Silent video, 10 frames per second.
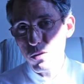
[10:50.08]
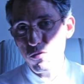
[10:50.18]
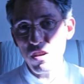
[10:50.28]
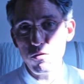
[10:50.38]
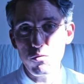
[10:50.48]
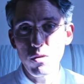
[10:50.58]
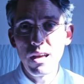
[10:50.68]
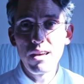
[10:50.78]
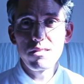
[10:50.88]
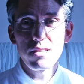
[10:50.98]
de Jésus.
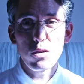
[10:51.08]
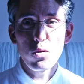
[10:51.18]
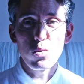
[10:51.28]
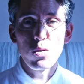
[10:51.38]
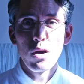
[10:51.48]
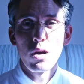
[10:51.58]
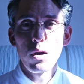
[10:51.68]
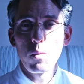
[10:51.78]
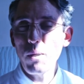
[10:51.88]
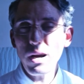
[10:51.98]
C'est que,
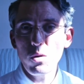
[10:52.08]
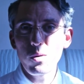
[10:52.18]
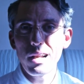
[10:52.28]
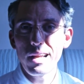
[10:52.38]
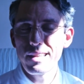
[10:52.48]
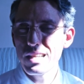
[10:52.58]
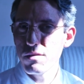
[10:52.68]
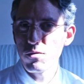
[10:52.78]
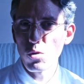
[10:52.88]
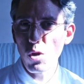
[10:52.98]
pas qu'il les
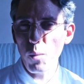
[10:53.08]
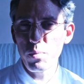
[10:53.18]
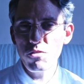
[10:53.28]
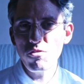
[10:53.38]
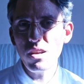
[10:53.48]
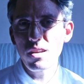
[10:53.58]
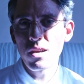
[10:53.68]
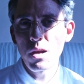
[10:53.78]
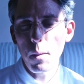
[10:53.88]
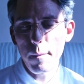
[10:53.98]
délivre de leurs péchés,
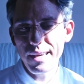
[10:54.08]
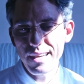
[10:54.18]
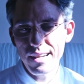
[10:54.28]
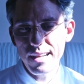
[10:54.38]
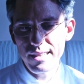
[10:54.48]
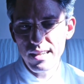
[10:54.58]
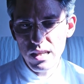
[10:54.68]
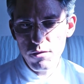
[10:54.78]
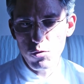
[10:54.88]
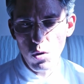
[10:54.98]
mais qu'il les
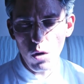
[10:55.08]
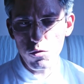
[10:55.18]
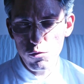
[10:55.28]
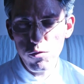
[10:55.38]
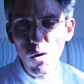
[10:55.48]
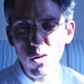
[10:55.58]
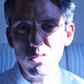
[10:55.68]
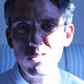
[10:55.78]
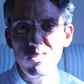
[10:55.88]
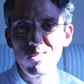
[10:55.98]
délivre de leurs
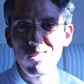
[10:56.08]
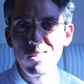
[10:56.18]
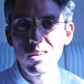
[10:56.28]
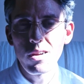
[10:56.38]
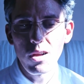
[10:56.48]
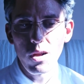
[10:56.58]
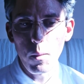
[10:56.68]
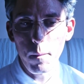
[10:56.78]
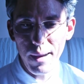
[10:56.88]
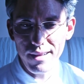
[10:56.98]
souffrances.
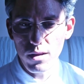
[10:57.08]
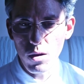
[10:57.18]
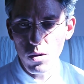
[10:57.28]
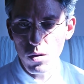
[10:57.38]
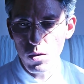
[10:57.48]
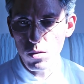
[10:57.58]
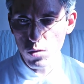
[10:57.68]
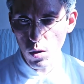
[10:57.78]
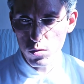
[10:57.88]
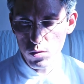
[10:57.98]
Euh,
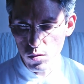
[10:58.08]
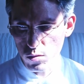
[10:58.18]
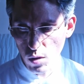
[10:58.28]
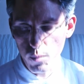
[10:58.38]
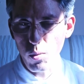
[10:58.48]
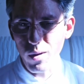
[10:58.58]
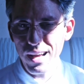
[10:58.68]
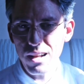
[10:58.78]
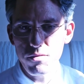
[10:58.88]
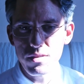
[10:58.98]

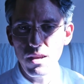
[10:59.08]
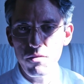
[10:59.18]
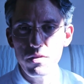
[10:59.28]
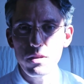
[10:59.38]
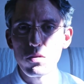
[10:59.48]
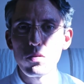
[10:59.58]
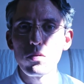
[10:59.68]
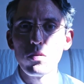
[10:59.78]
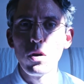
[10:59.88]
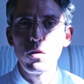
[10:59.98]
temporelle vis-à-vis
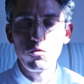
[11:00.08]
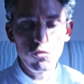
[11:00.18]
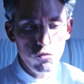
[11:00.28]
du